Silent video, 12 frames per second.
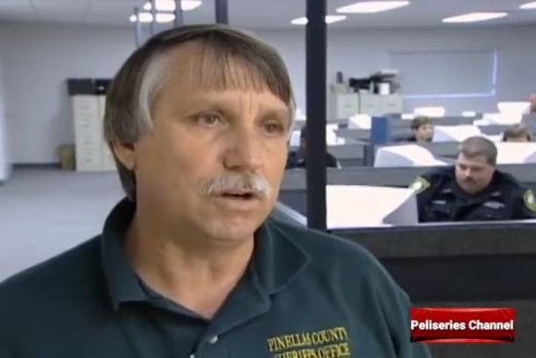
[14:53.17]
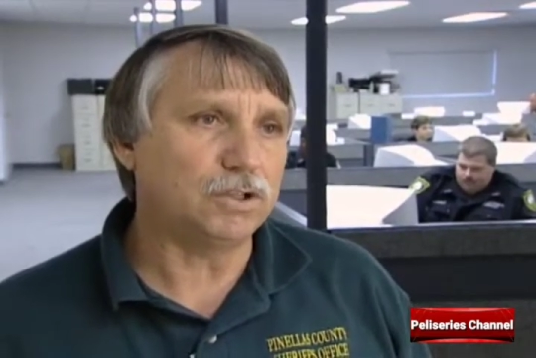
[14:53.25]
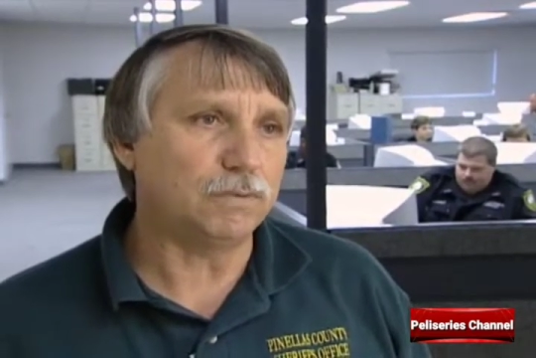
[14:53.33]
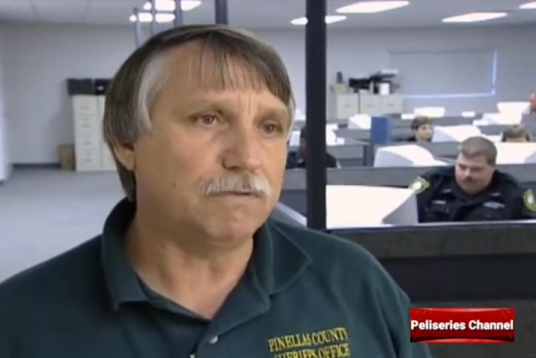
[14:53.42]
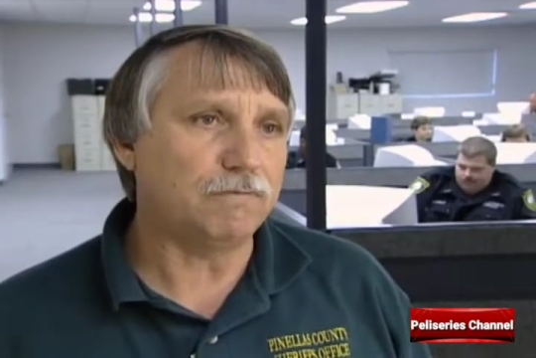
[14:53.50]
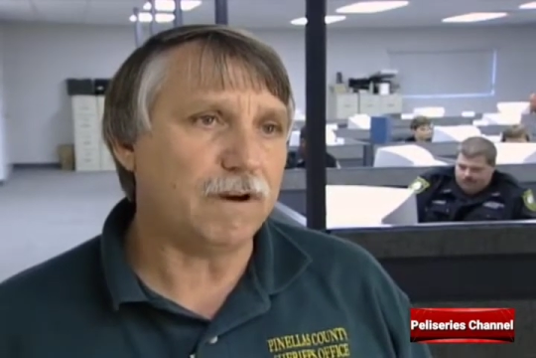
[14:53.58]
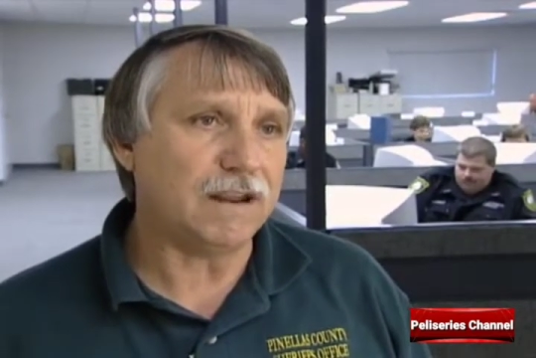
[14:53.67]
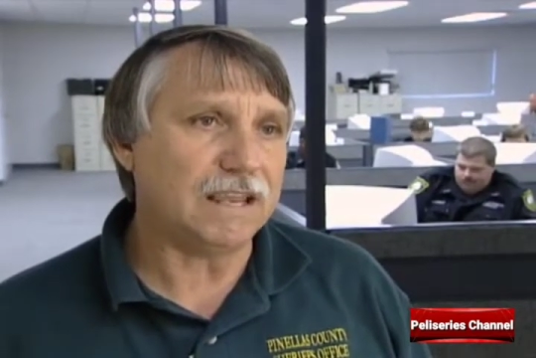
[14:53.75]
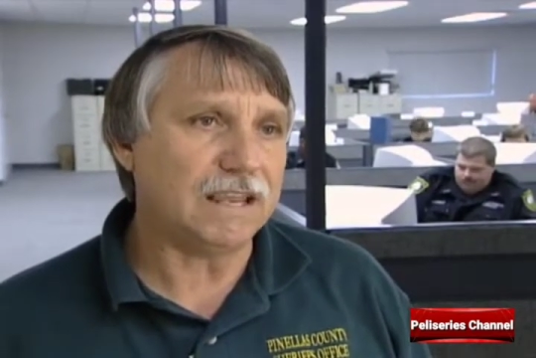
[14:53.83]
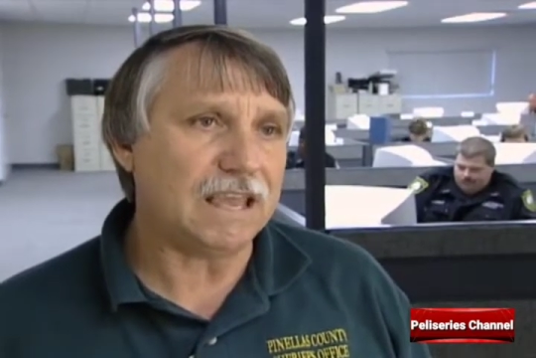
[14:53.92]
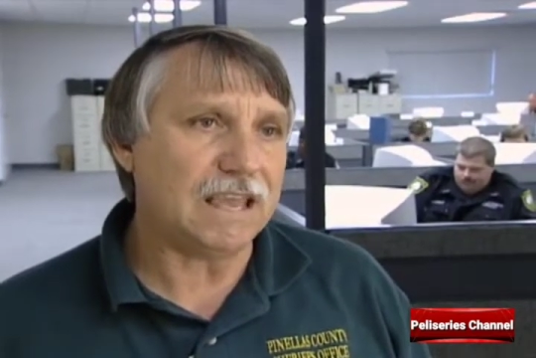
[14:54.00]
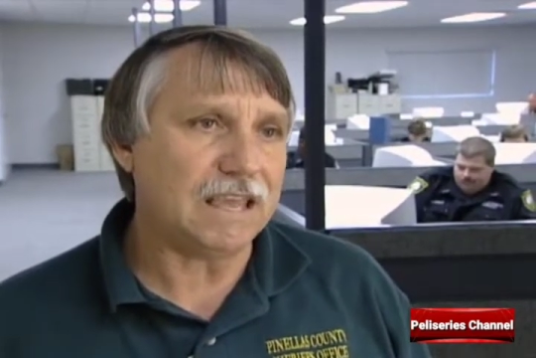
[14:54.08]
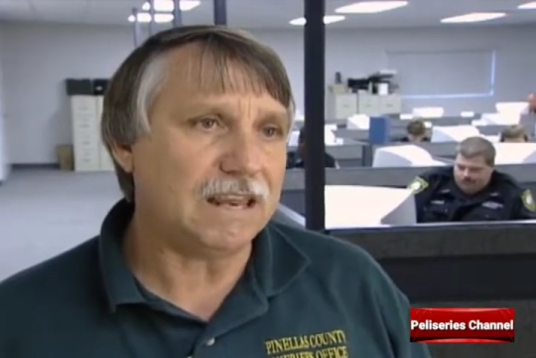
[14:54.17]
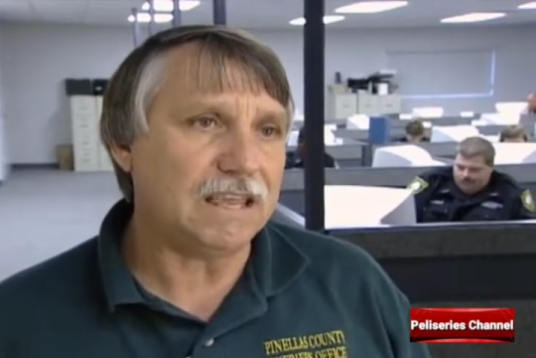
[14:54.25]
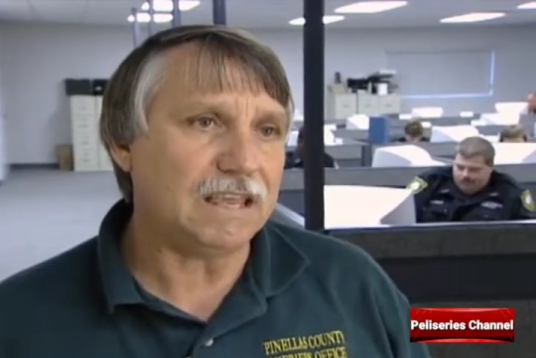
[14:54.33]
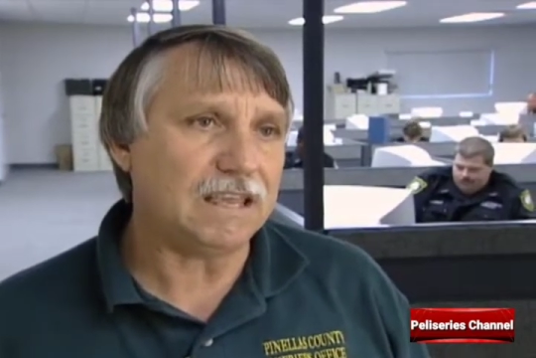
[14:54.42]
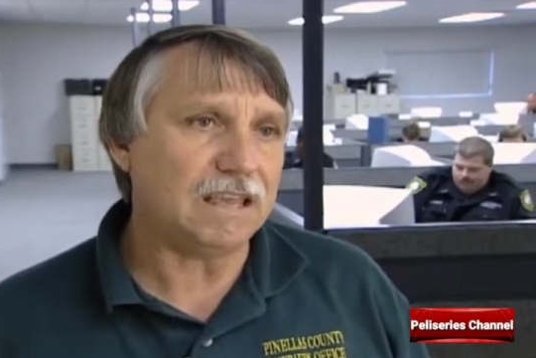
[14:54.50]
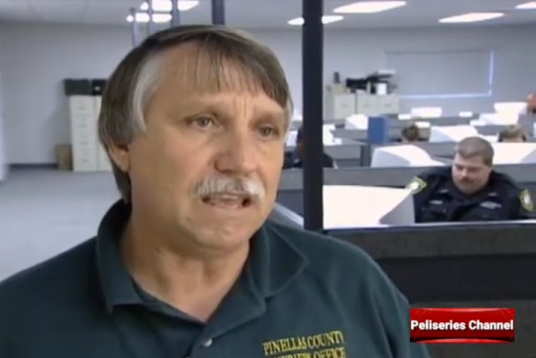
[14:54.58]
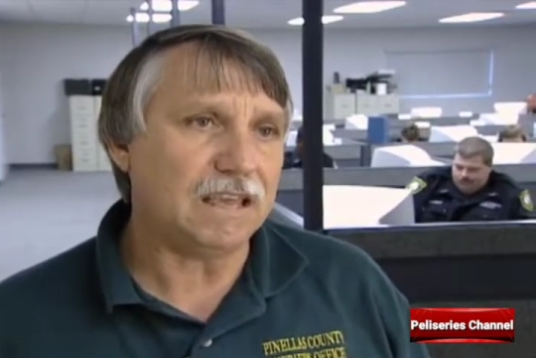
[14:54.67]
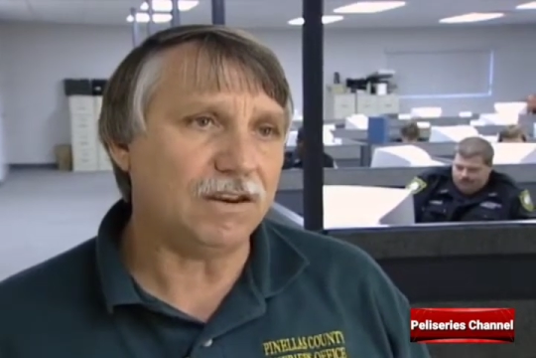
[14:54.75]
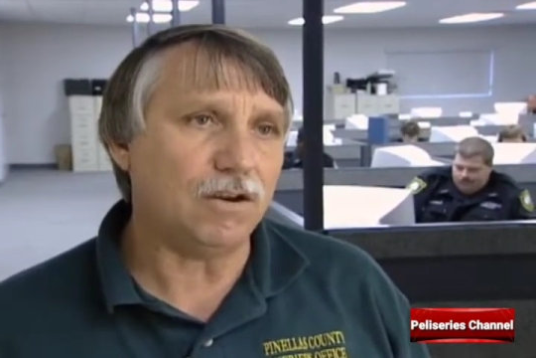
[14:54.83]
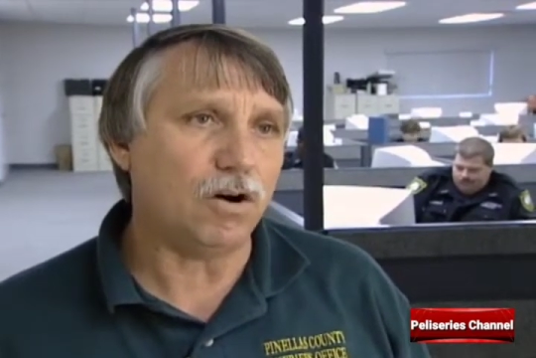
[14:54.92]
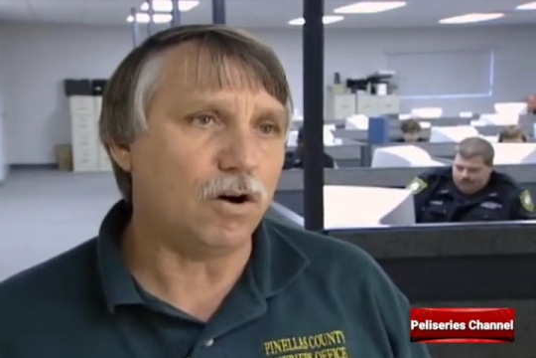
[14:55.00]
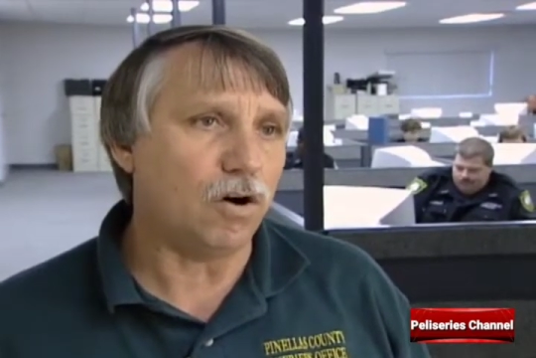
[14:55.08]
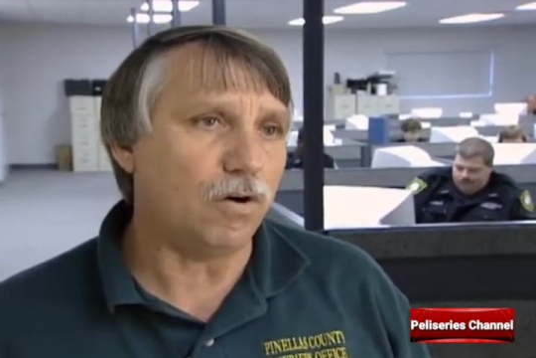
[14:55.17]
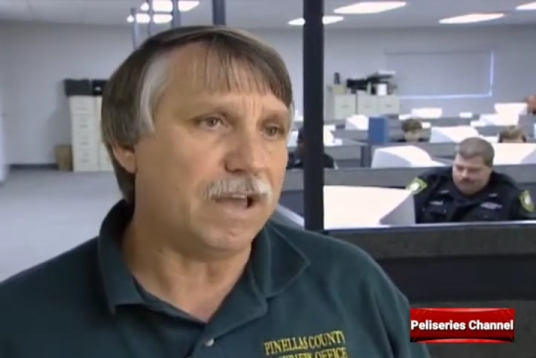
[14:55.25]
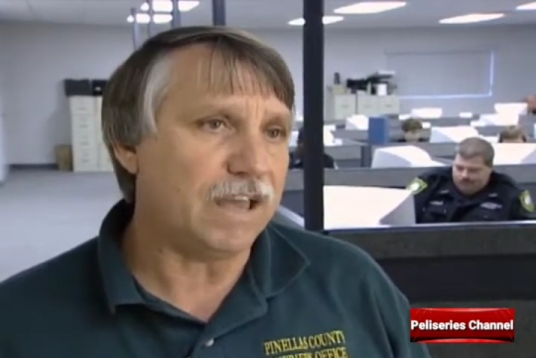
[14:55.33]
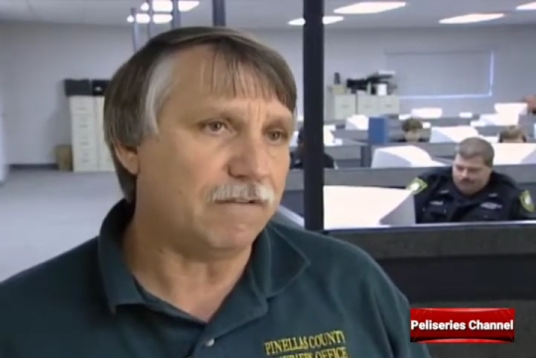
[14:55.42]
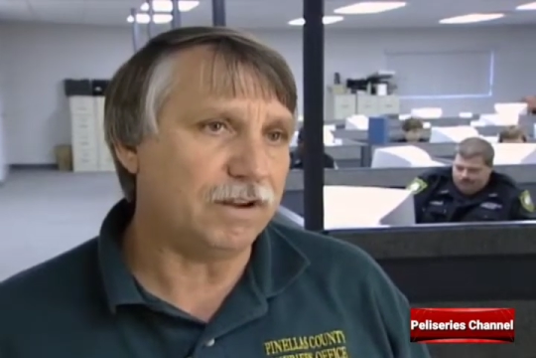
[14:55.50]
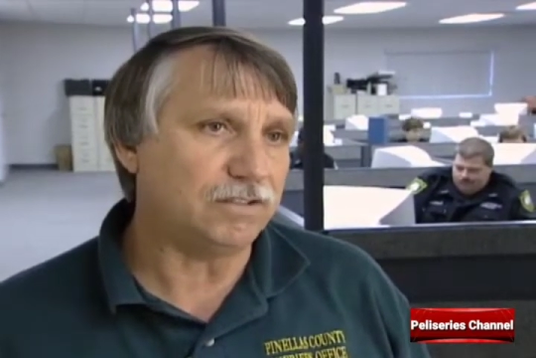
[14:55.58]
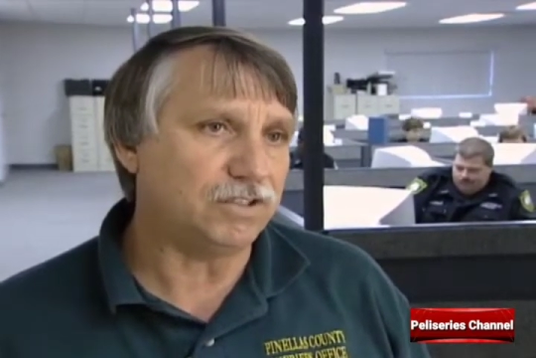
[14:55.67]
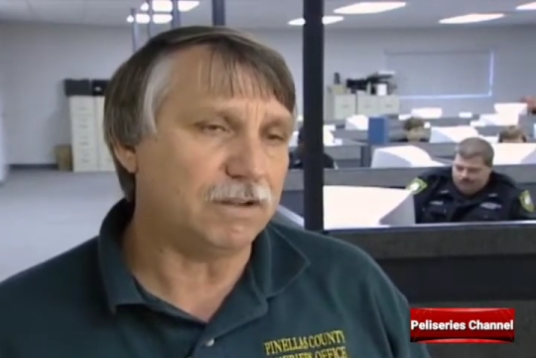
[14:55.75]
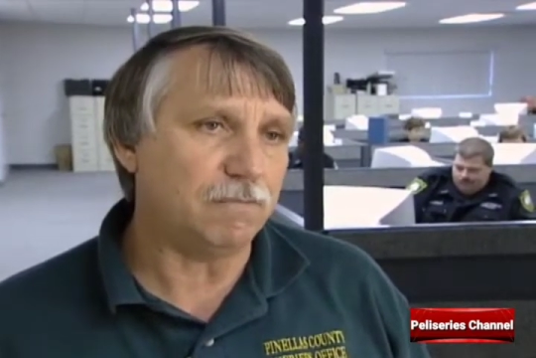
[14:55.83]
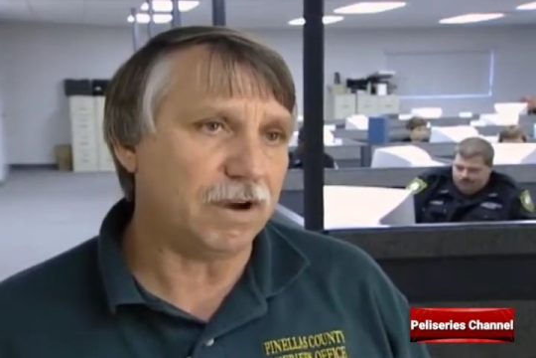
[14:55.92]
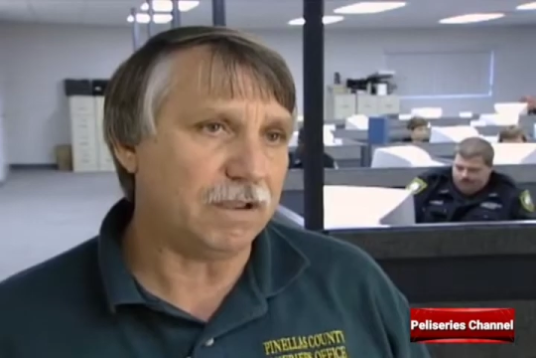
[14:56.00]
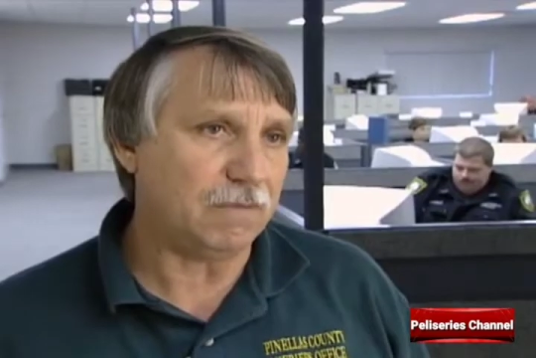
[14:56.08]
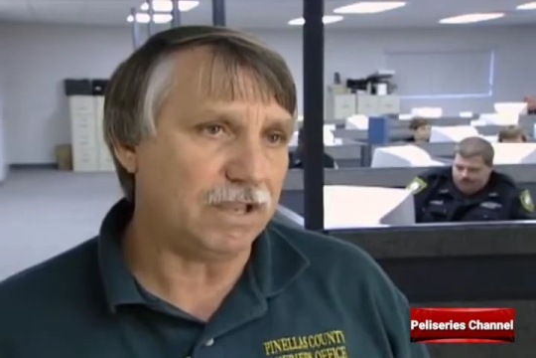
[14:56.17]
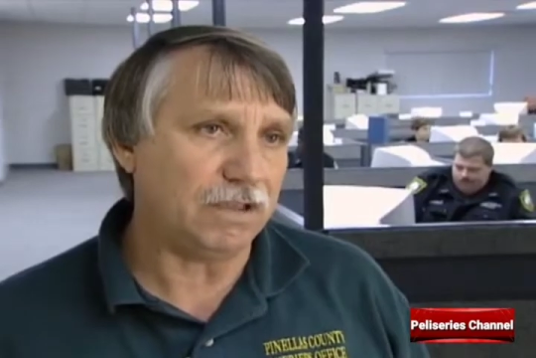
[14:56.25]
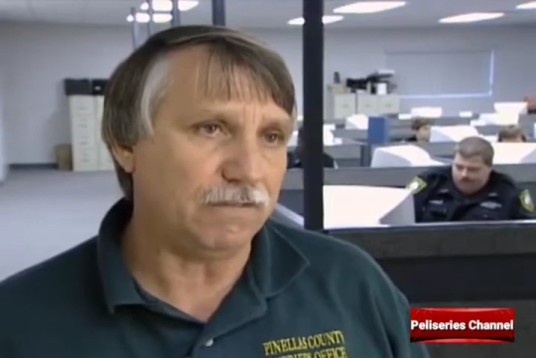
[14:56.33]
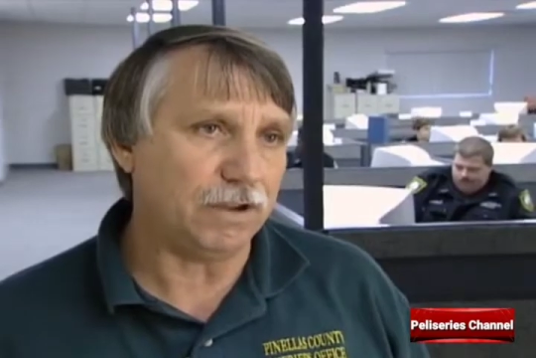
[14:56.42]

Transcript: tipo de evidencia posible de cosas visibles